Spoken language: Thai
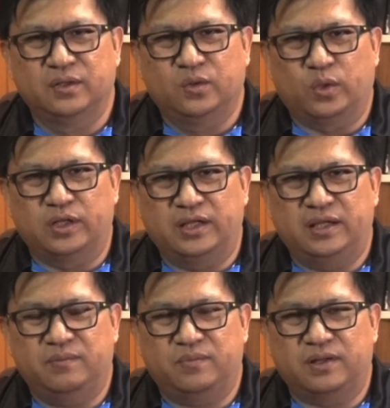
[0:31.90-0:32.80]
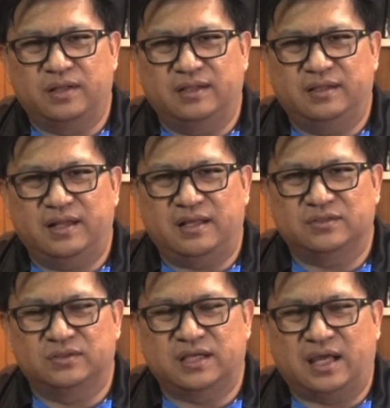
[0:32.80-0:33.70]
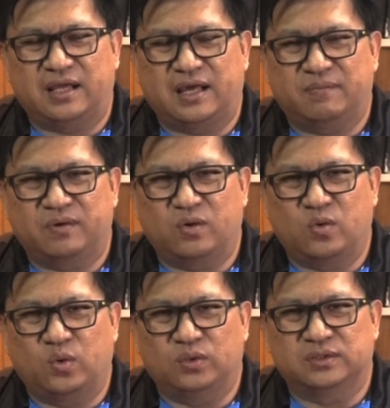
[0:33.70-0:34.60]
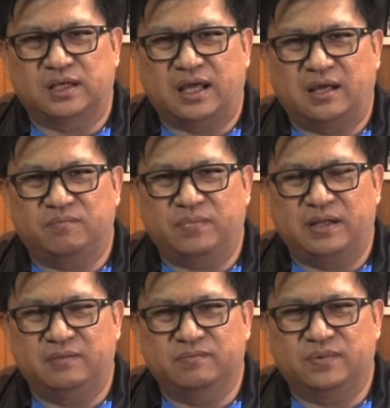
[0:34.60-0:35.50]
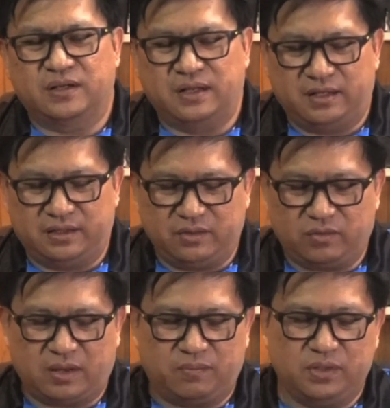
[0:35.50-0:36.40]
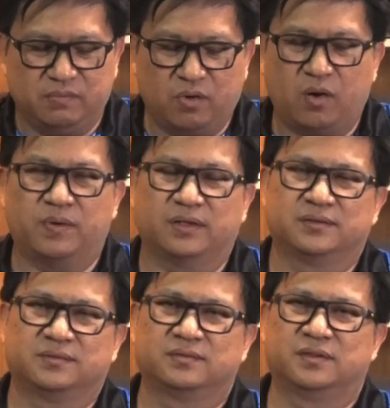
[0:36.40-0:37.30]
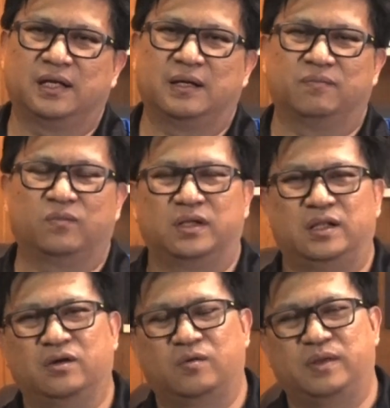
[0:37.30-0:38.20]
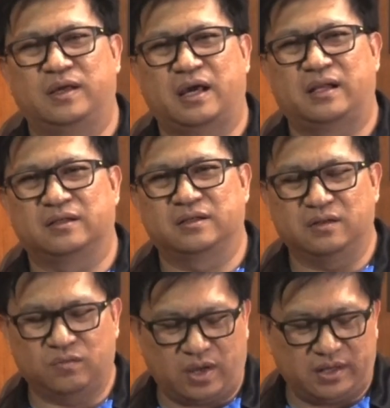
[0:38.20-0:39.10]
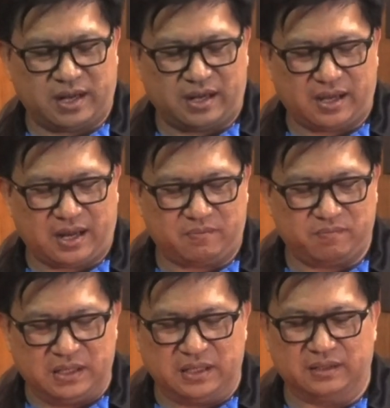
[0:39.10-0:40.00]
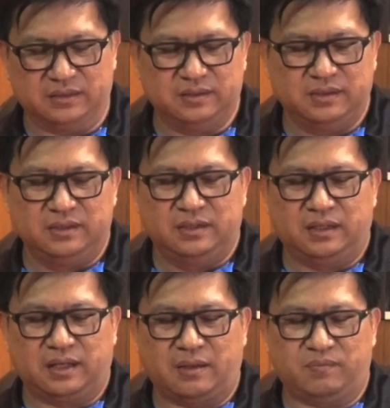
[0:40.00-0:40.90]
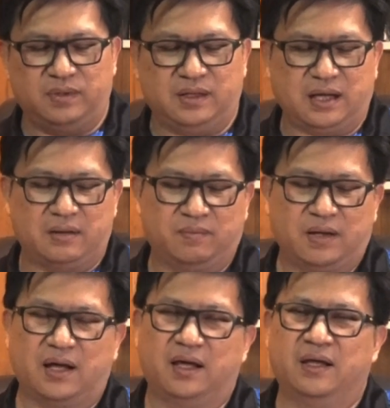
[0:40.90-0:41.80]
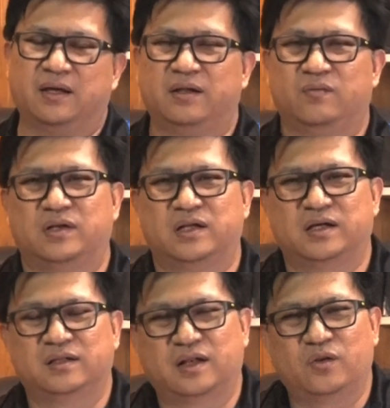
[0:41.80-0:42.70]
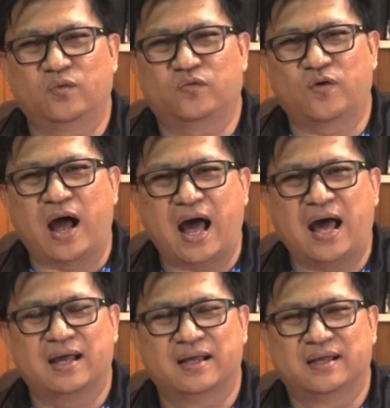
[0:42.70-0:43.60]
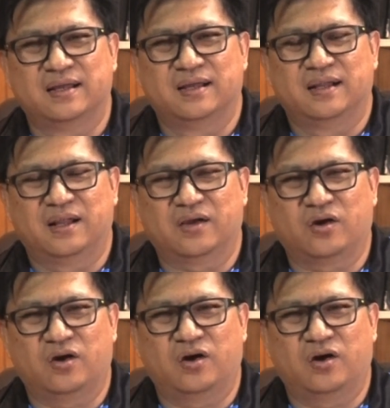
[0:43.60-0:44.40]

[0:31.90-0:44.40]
วันนี้ประเด็นที่น่าสนใจครับ ก็คงจะเป็นประเด็นเกี่ยวกับเรื่องม็อบนะครับวันนี้ก็มีการเคลื่อนไหวทางการเมืองนะครับมีการไปก็เรียกว่าเดินทะลุฟ้า แล้วก็